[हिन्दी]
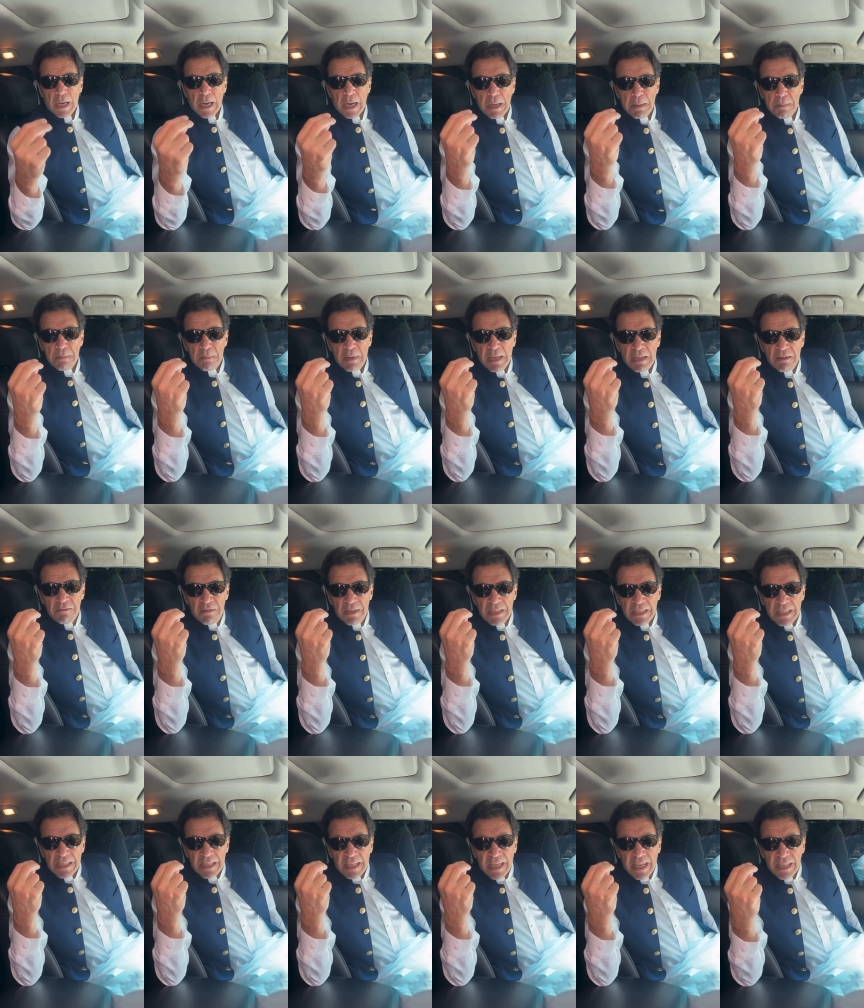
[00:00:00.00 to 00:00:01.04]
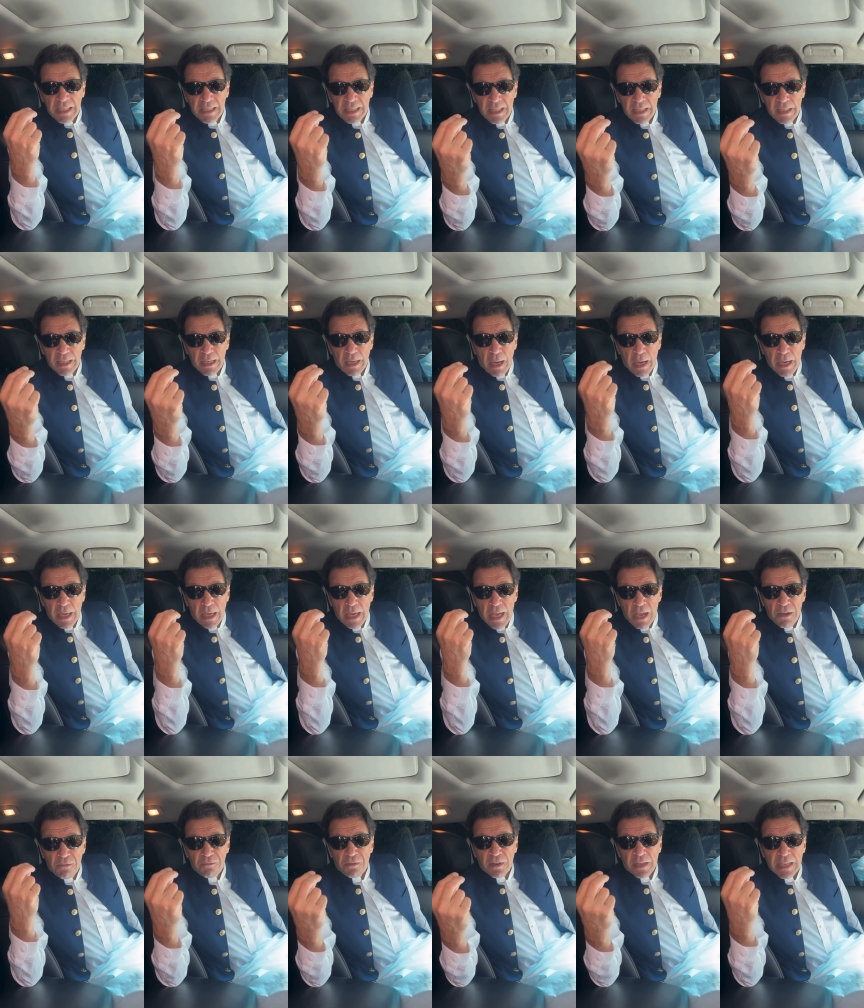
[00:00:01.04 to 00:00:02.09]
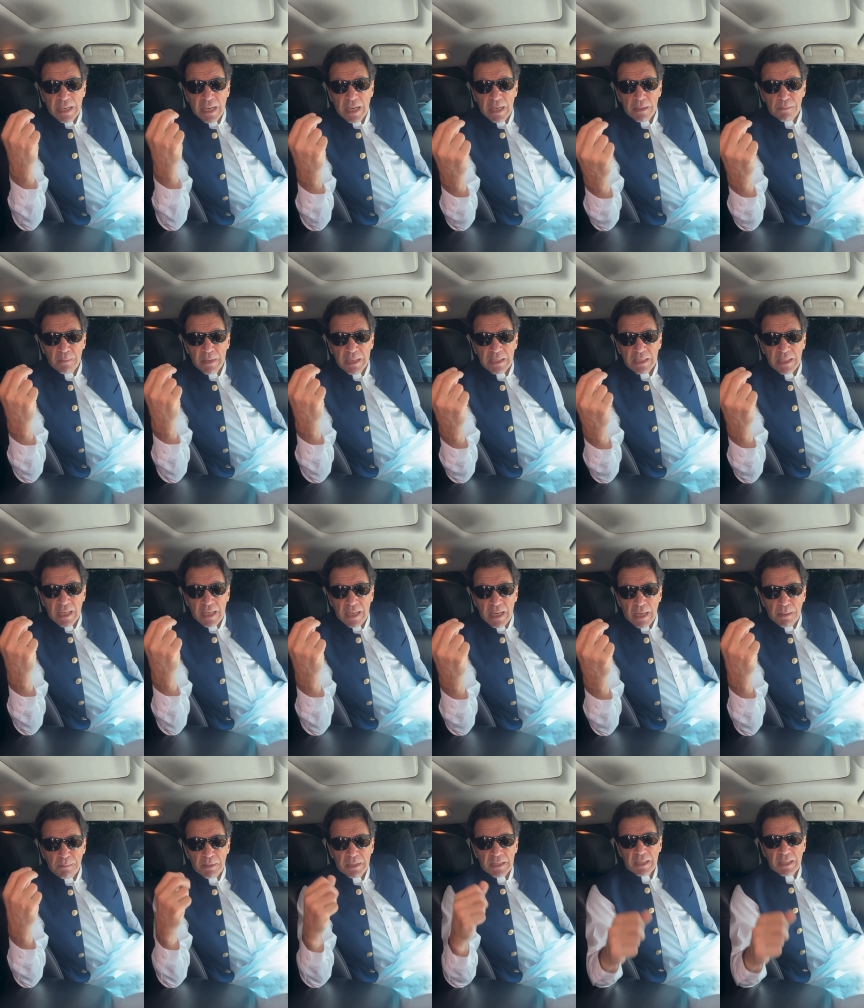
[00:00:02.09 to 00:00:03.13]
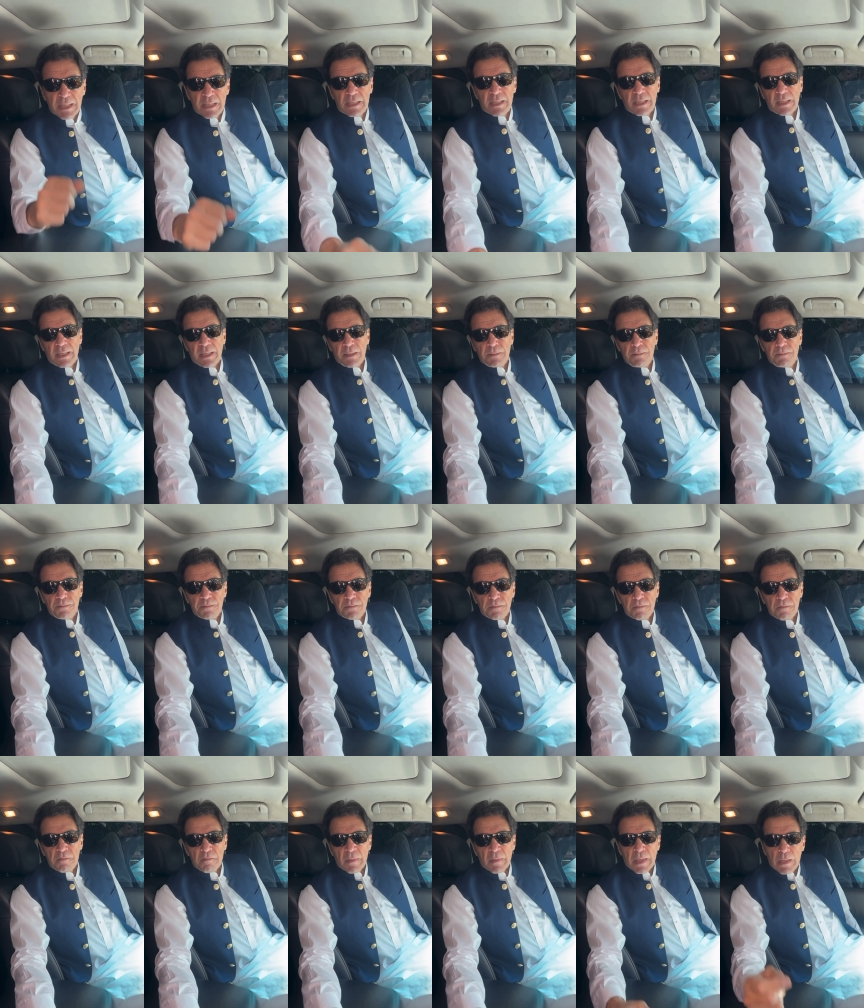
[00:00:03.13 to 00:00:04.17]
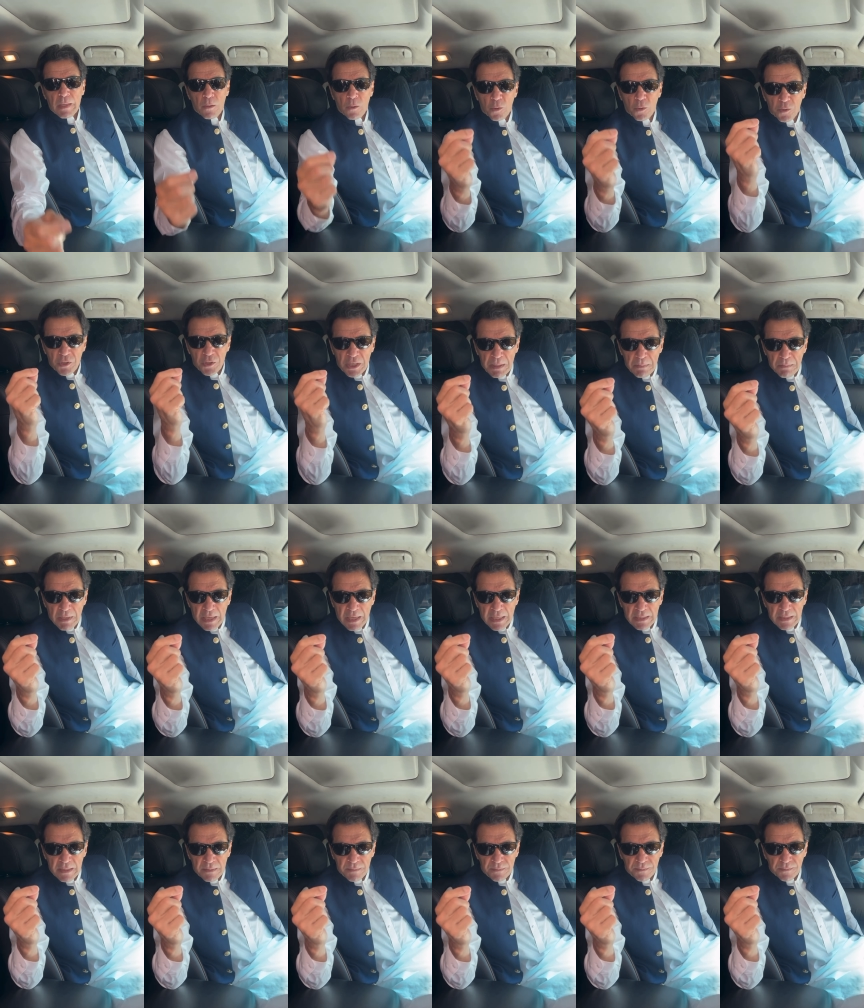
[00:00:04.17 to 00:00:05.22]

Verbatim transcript: हम इन्वेस्टिगेशन एफआईआर में इसका नाम नहीं दे सके उसके बाद